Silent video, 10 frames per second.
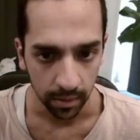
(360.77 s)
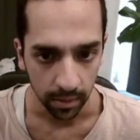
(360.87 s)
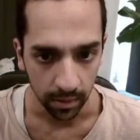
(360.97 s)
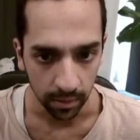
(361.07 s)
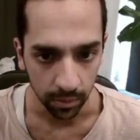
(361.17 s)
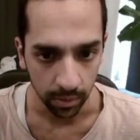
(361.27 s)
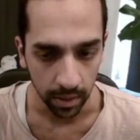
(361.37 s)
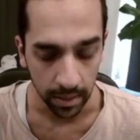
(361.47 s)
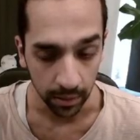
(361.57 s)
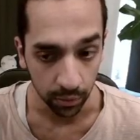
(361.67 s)
Et donc
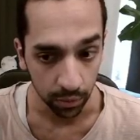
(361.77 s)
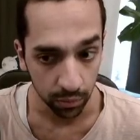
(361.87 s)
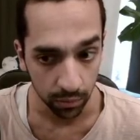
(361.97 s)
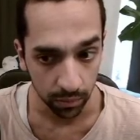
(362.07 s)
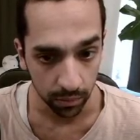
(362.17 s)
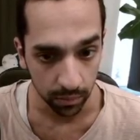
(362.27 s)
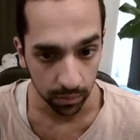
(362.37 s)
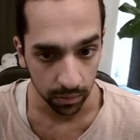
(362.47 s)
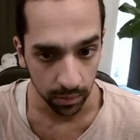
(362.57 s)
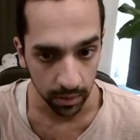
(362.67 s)
là, il est de, nous,
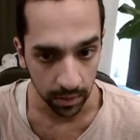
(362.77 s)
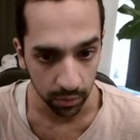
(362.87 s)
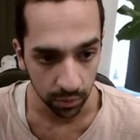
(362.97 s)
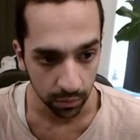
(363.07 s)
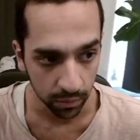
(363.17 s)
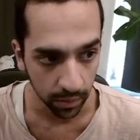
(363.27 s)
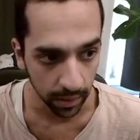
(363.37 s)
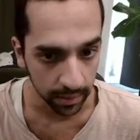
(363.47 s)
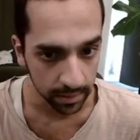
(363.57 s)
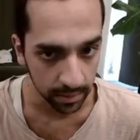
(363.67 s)
il est de nouveau
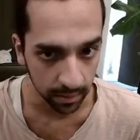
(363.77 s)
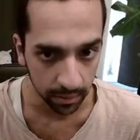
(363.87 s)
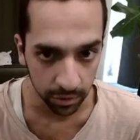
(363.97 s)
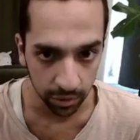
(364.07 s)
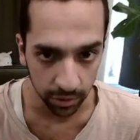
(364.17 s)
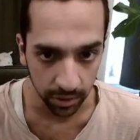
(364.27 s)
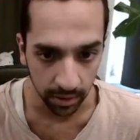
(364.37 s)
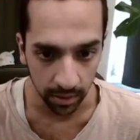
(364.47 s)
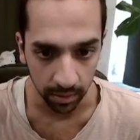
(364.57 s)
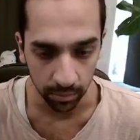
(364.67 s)
à 5 change éclair,